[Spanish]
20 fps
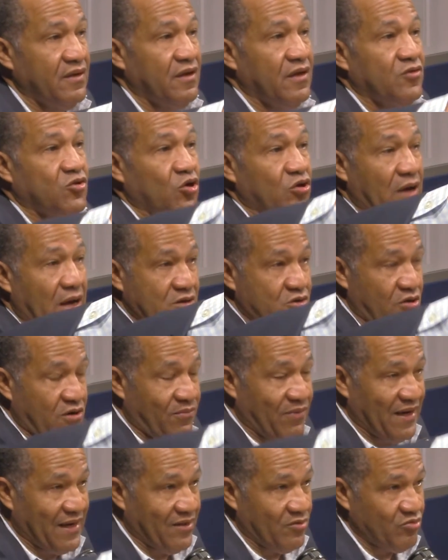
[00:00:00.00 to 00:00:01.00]
Entonces a ellos le
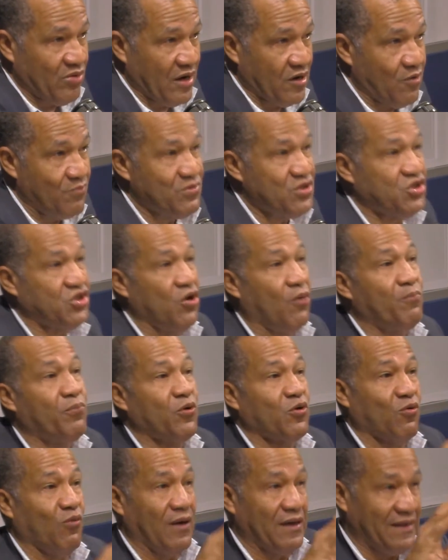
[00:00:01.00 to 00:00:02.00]
van a dar una comisión
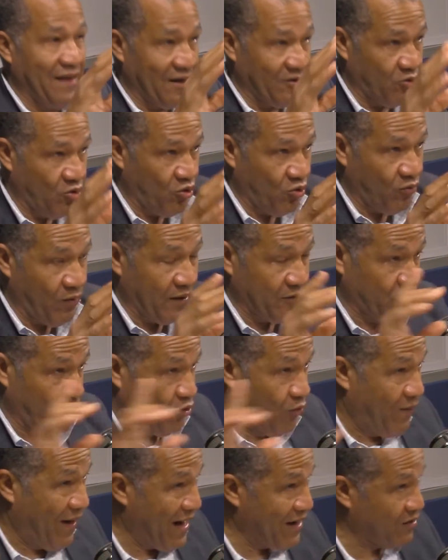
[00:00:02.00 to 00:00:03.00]
por guardarnos los cuartos.
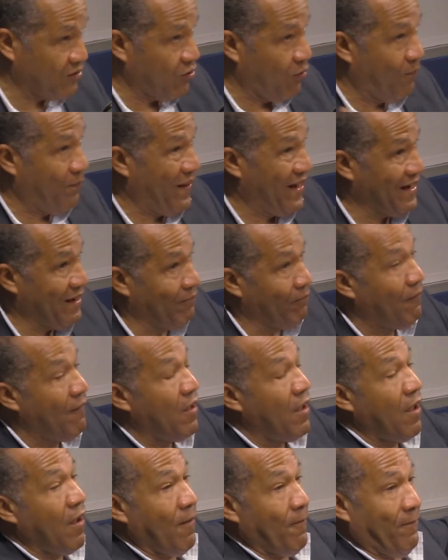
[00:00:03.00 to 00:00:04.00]
Los bancos pagan
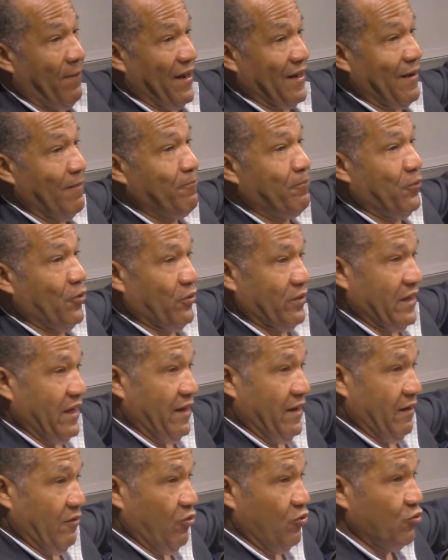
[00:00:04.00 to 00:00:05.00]
pagan
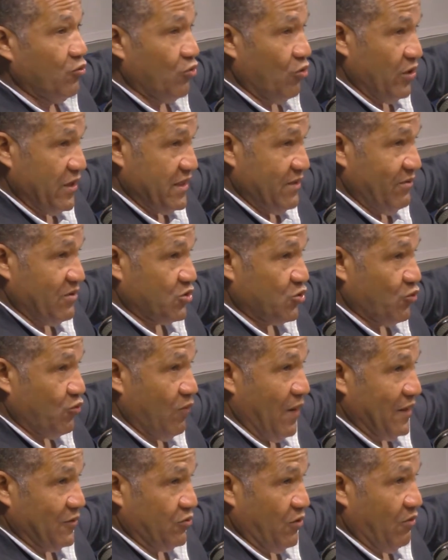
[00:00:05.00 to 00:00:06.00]
porque uno le lleve su
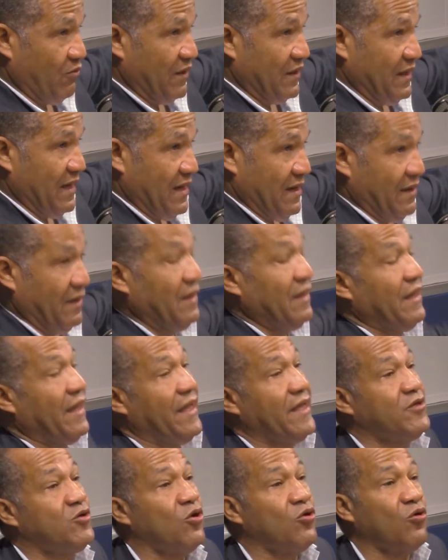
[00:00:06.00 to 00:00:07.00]
cuarto a guardar.
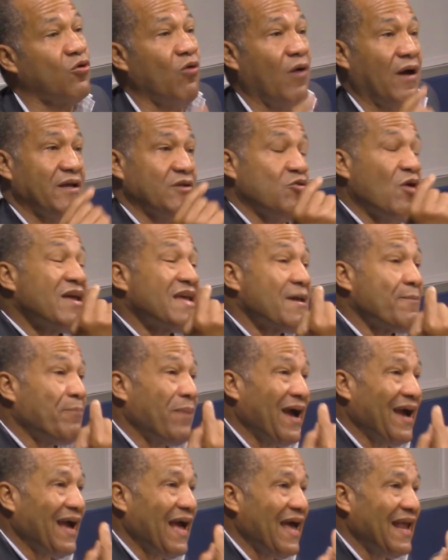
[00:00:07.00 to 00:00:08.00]
Ellos no, a ellos hay que
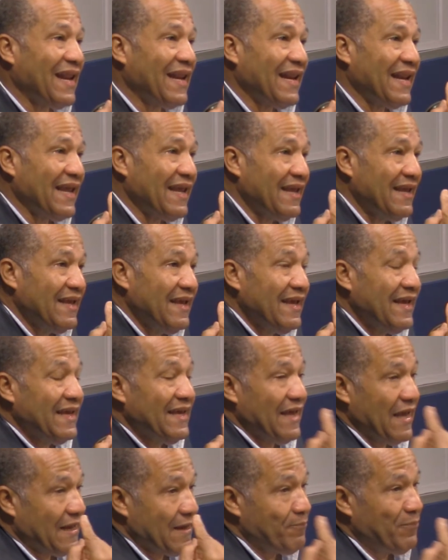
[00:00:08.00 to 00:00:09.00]
pagarle.
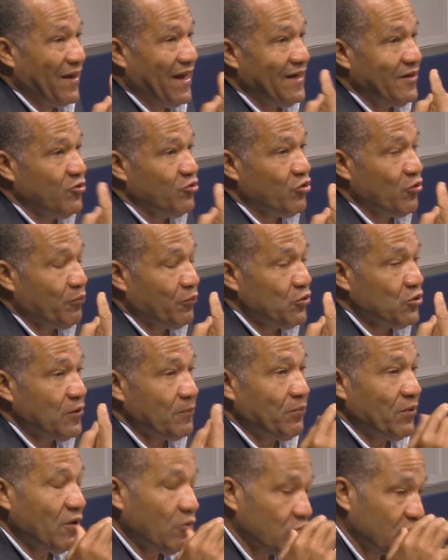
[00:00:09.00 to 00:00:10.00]
Y hay que pagarle uno y punto y
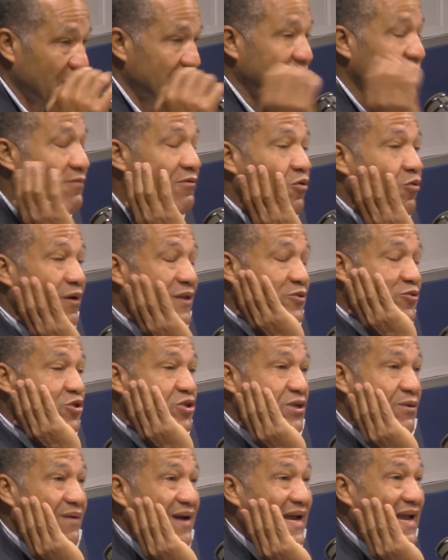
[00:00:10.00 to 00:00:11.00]
pico. ¿Ustedes saben cuánto
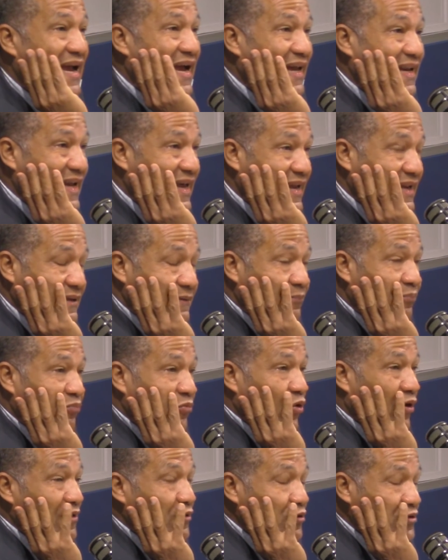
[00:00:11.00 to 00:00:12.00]
se van a ganar,
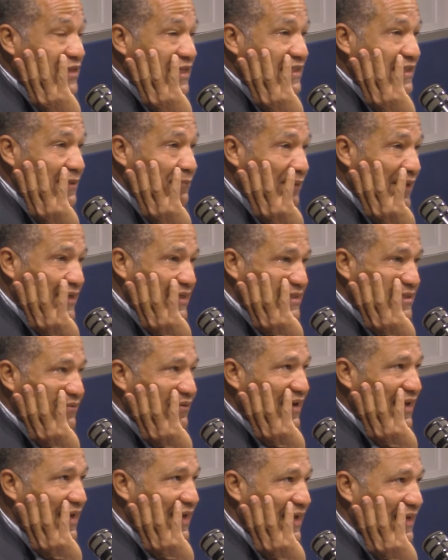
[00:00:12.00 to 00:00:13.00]
cuánto se estima que se
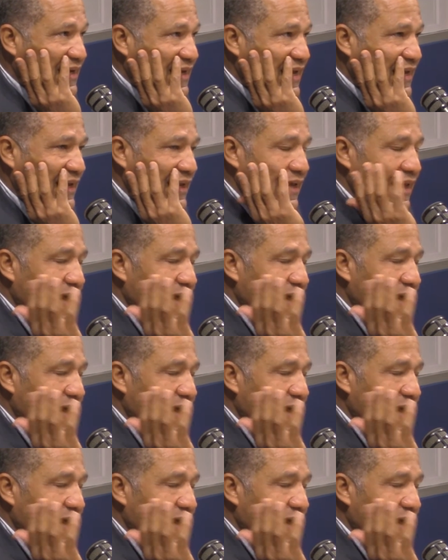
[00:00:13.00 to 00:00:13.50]
van a ganar